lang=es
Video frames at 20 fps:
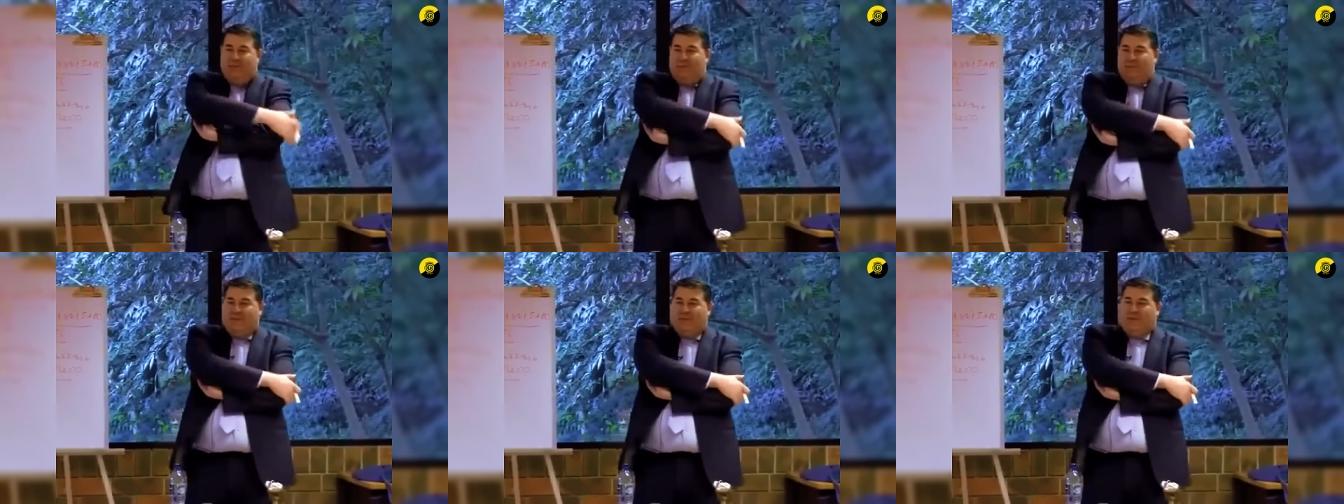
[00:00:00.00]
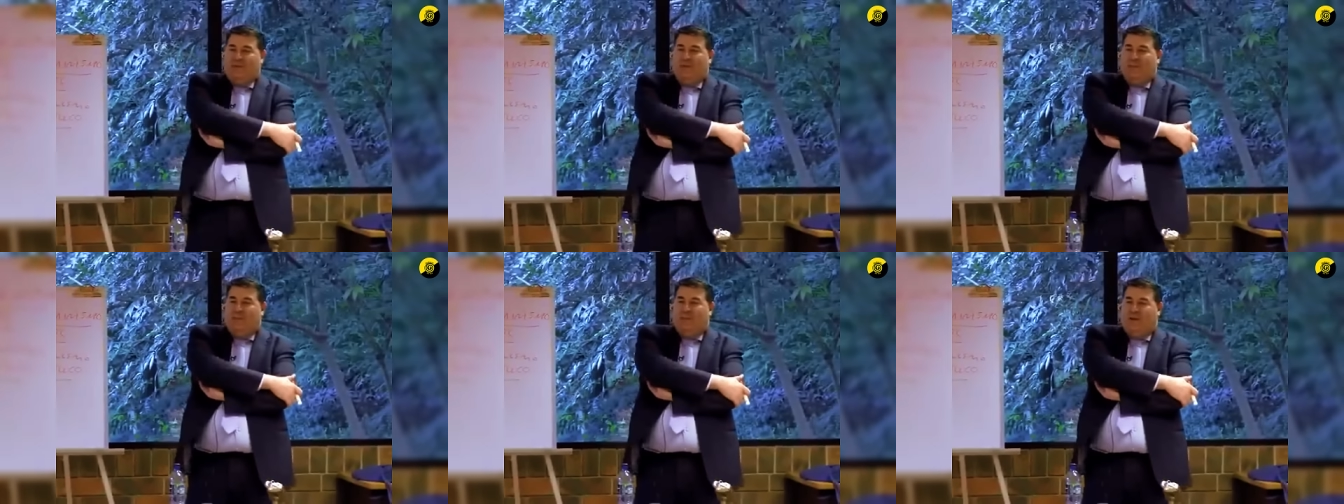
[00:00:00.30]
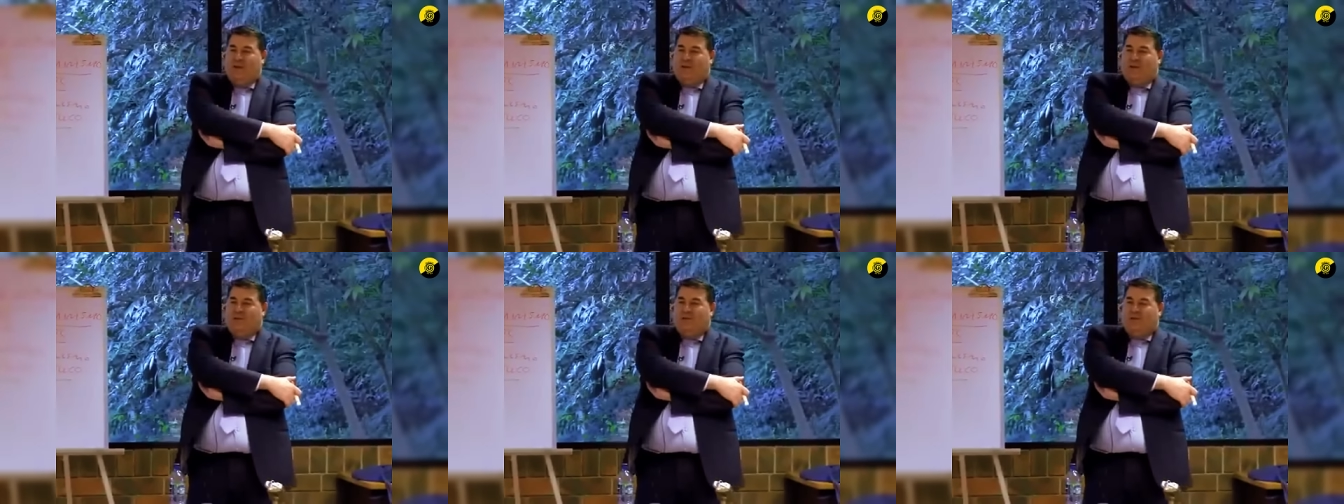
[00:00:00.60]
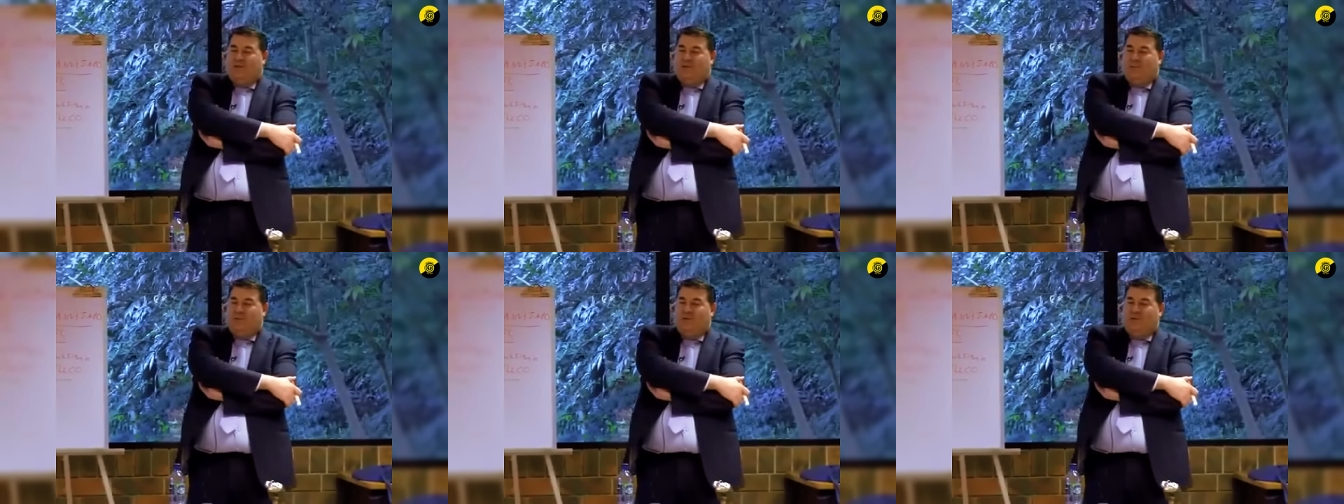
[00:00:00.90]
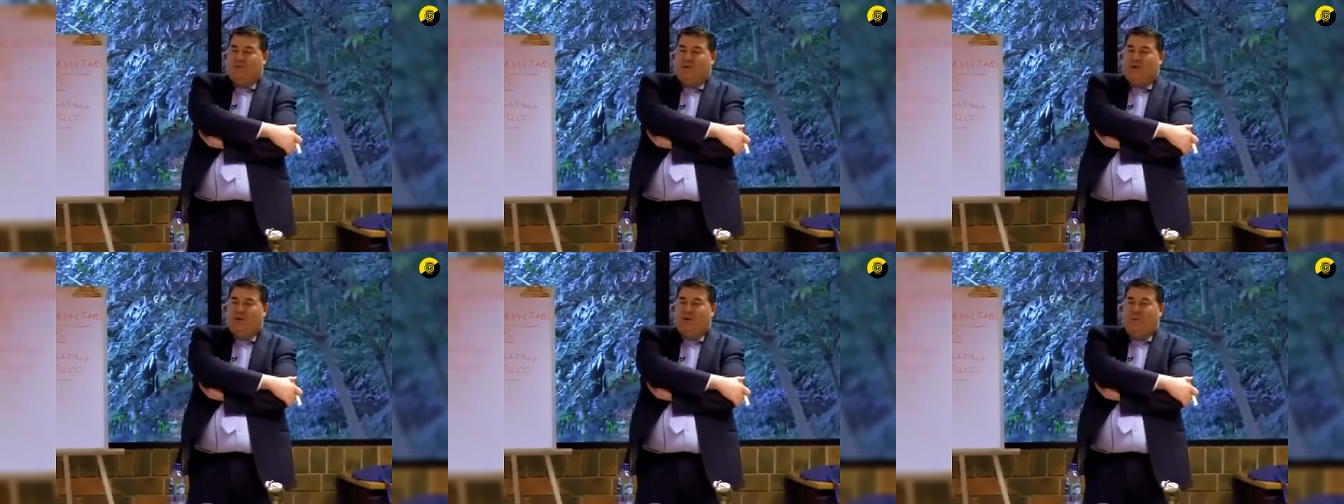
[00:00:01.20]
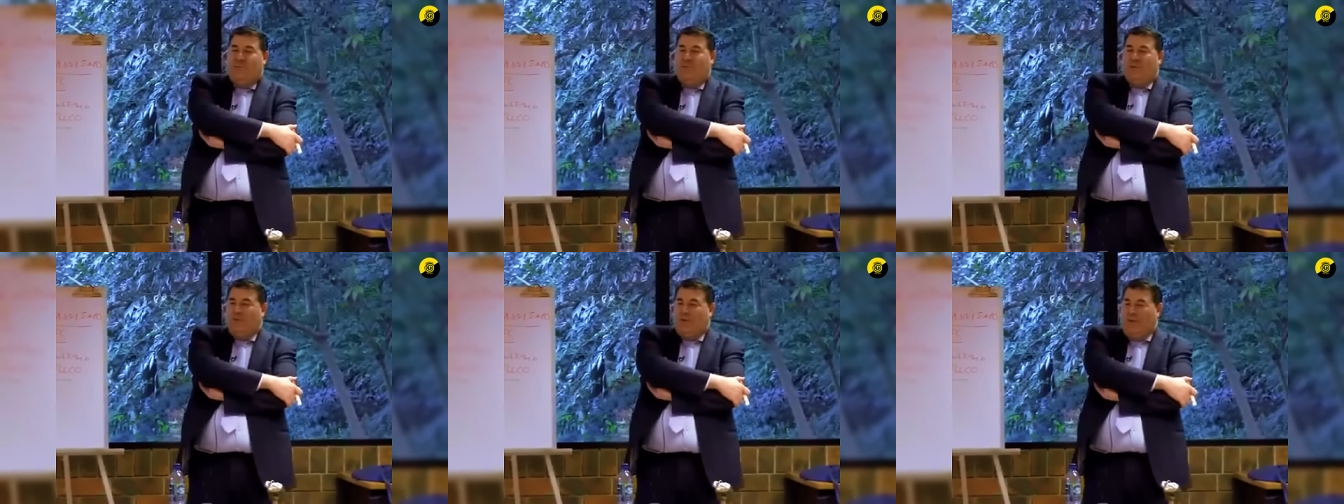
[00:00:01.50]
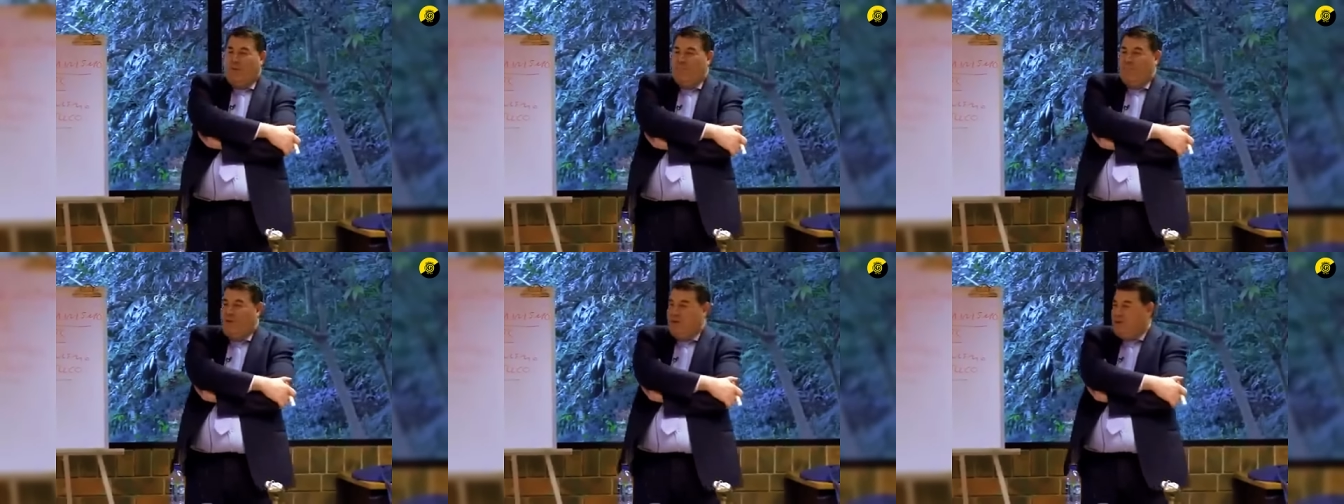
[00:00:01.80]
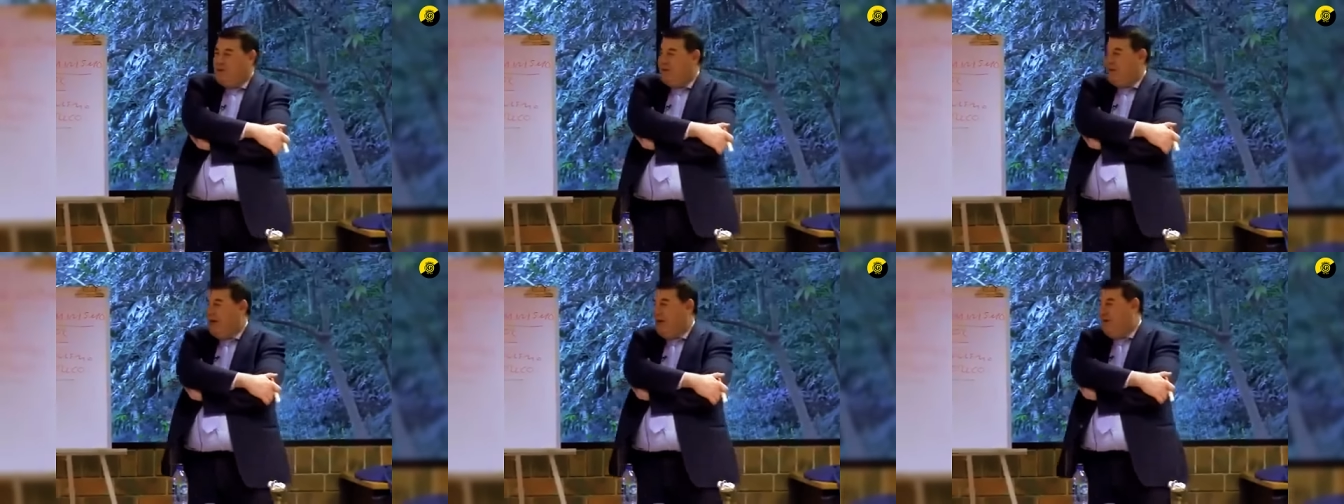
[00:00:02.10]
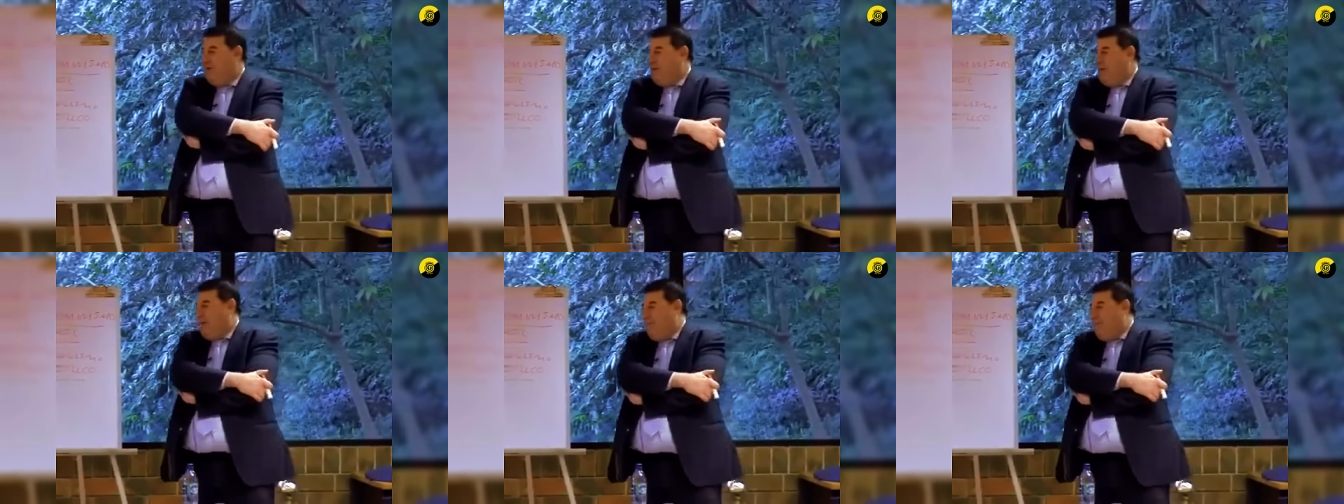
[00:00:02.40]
partido político, una cosa por el estilo. La policía política